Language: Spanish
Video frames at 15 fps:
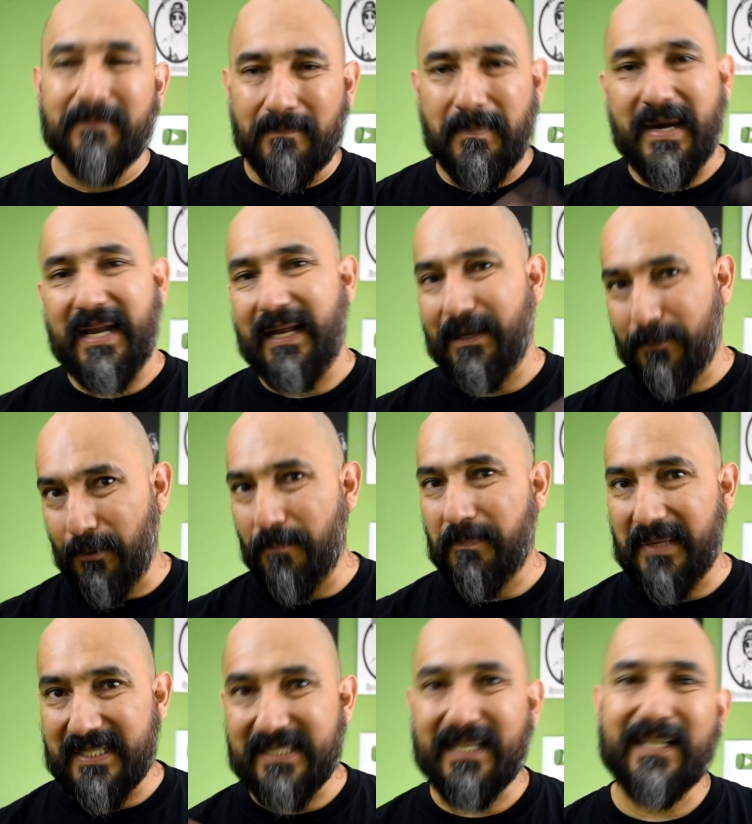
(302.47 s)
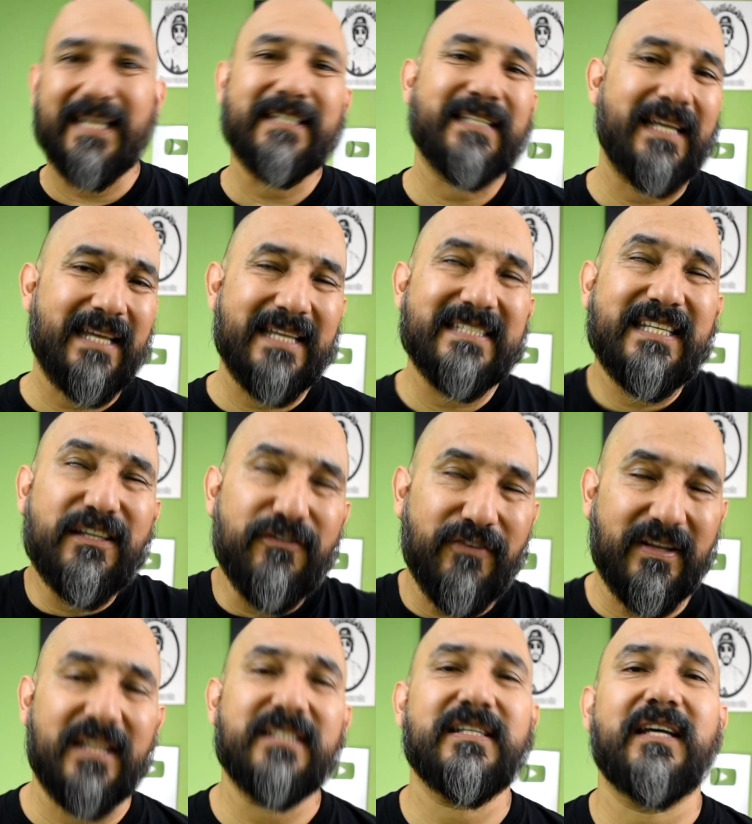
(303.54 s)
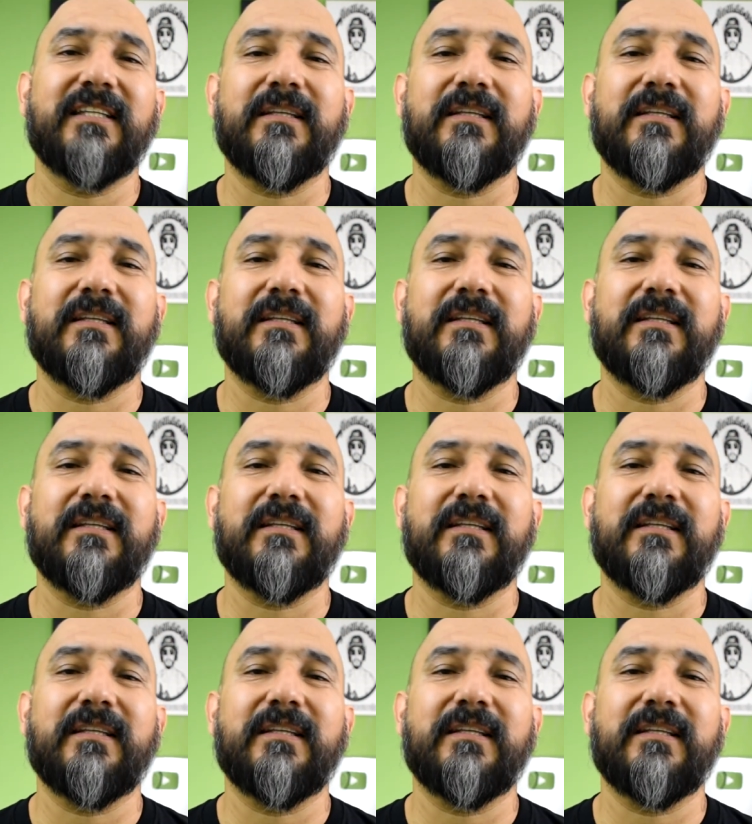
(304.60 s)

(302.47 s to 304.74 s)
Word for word: para compensar esa diferencia de